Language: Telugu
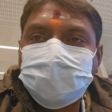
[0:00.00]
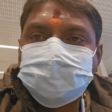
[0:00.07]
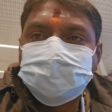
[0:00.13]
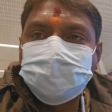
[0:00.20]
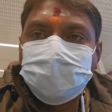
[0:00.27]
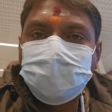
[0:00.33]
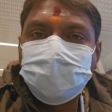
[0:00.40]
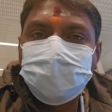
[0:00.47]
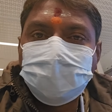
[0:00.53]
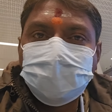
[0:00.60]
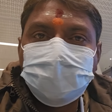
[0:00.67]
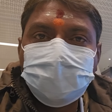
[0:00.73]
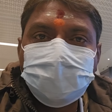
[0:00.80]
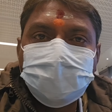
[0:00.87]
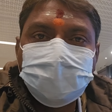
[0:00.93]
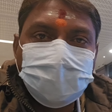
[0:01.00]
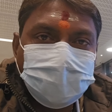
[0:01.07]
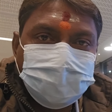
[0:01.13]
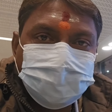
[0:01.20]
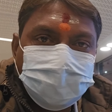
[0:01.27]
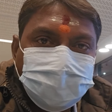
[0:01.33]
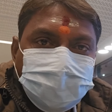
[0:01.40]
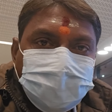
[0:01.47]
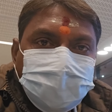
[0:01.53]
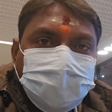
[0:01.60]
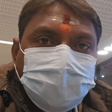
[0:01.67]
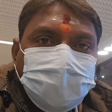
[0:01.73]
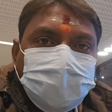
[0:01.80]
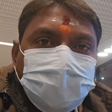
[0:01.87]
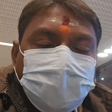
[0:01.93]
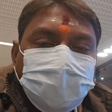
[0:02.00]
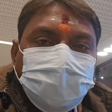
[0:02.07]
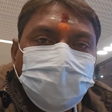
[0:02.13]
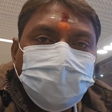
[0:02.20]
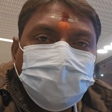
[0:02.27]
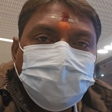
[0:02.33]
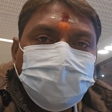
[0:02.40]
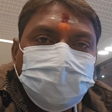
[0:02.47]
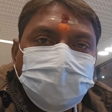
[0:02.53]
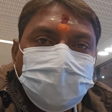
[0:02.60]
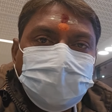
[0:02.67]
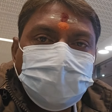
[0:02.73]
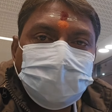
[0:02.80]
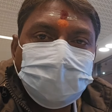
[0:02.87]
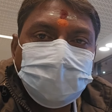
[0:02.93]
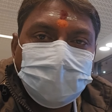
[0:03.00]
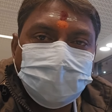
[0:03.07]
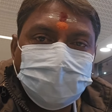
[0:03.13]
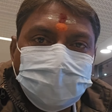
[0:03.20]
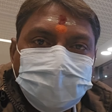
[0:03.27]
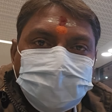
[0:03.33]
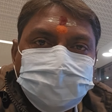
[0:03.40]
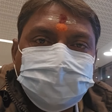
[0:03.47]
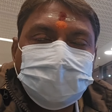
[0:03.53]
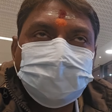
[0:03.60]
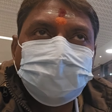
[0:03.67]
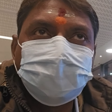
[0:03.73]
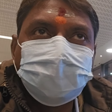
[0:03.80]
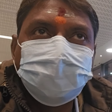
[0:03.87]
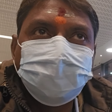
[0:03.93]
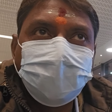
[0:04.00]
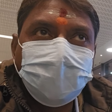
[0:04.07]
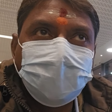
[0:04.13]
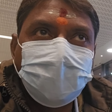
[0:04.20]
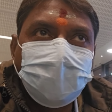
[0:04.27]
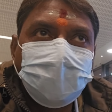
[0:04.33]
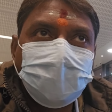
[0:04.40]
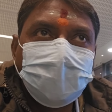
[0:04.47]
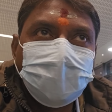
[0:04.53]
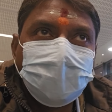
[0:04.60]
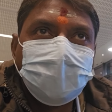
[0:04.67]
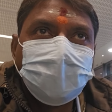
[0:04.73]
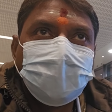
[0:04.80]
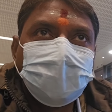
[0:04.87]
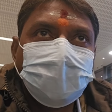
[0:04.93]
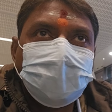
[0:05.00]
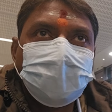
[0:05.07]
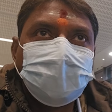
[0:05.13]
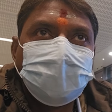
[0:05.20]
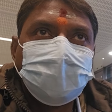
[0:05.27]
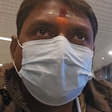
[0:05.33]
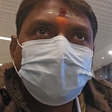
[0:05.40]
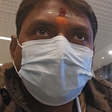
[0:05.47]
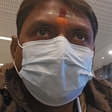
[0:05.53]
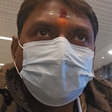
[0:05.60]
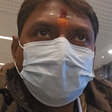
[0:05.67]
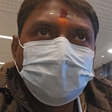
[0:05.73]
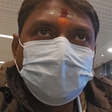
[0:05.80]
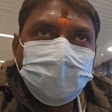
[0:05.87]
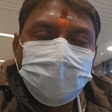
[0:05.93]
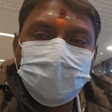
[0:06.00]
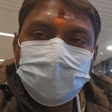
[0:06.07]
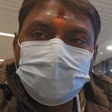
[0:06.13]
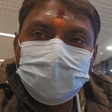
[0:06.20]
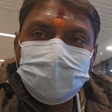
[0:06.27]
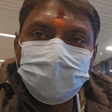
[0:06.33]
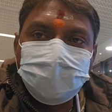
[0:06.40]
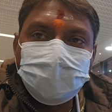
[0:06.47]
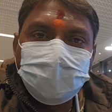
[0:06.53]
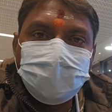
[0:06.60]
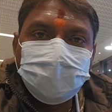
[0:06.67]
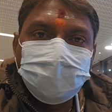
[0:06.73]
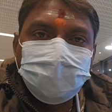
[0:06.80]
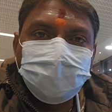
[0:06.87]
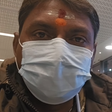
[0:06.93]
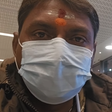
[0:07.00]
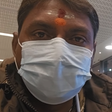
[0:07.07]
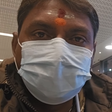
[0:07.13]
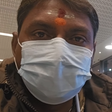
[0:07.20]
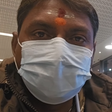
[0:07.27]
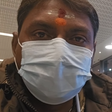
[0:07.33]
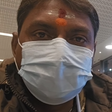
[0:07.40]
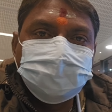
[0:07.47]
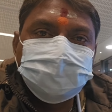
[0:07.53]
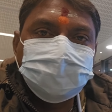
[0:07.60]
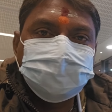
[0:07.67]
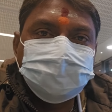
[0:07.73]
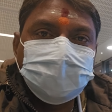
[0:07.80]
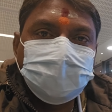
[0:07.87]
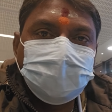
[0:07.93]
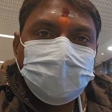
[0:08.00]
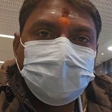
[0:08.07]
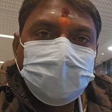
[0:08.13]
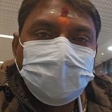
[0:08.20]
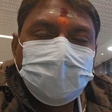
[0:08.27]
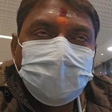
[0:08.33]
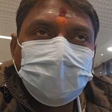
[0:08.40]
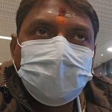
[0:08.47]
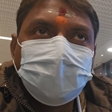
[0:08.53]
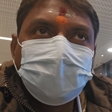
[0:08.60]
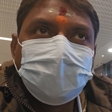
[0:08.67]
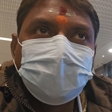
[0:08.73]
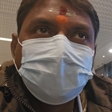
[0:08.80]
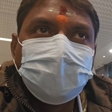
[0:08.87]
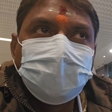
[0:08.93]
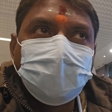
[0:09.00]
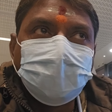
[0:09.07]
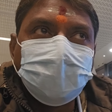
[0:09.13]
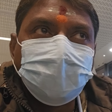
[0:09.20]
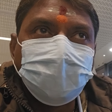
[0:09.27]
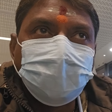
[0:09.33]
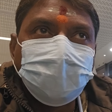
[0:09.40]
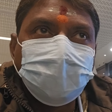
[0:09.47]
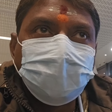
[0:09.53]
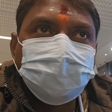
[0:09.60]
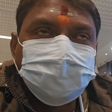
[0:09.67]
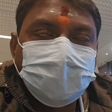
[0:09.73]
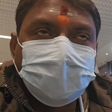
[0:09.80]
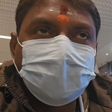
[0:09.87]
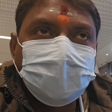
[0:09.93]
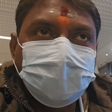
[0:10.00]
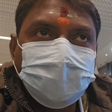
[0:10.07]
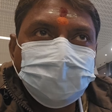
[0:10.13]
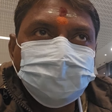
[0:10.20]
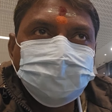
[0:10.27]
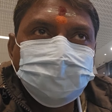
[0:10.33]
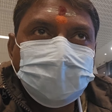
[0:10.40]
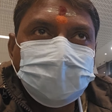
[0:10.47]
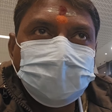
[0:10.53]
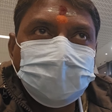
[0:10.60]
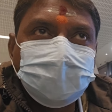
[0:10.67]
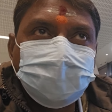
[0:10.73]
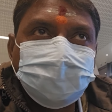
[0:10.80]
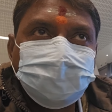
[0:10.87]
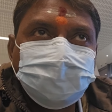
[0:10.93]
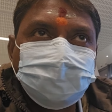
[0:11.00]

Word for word: వచ్చే వాళ్ళు ఉంటే గిట్ట కాల్ చేయరు రిటర్న్లో ఇన్నోవా క్రిస్టా ఉంటుంది వెహికల్ ఇద్దరు ముగ్గురైనా పర్లేదు ఇబ్బంది లేదు ఎక్కించుకొస్తా రేపు సారీ ఈరోజు మధ్యాహ్నం